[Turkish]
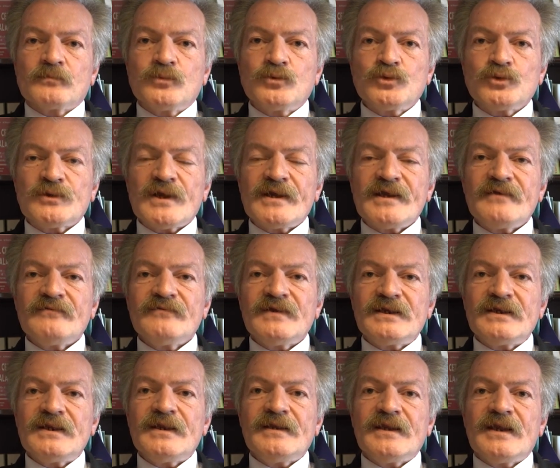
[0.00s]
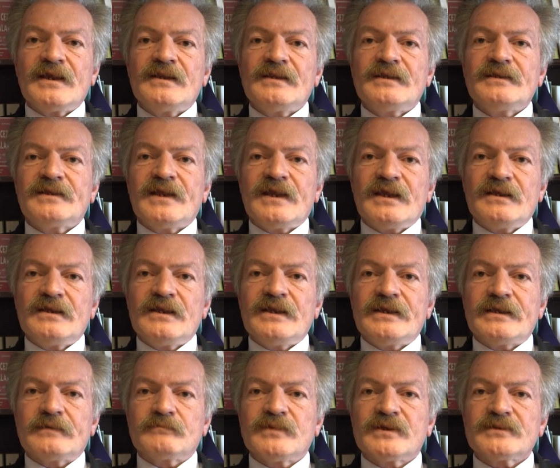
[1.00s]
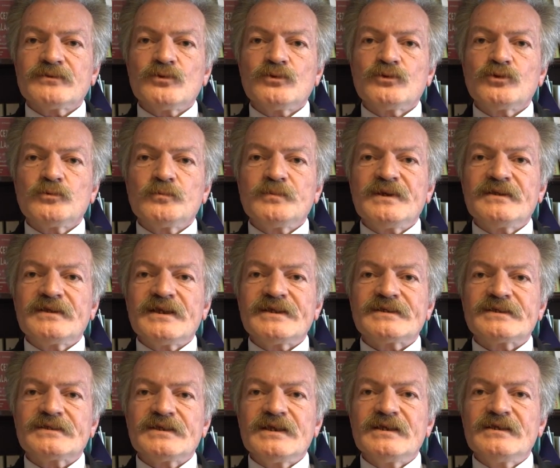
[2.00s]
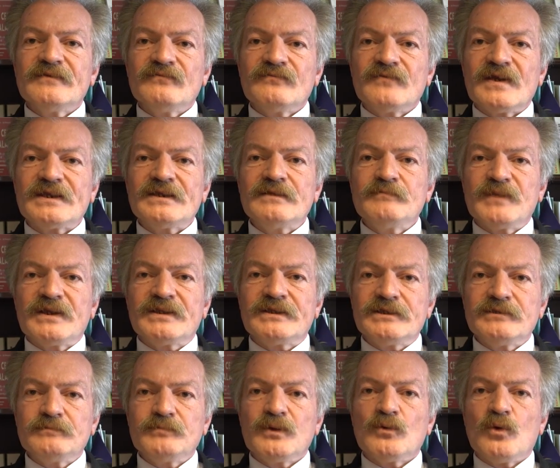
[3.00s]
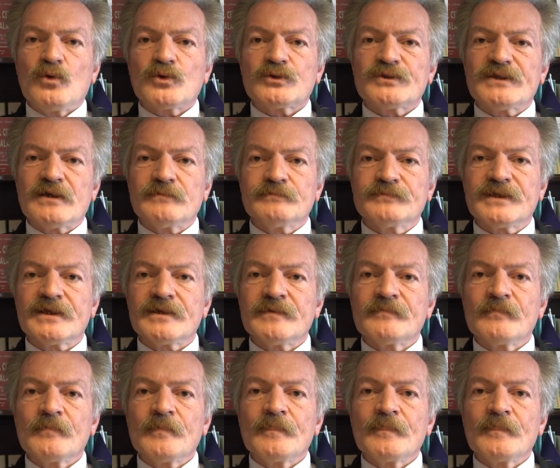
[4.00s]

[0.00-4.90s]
buğdaya verilen 50 TL'lik mazot gübre desteğinin verilmediği bir ortamda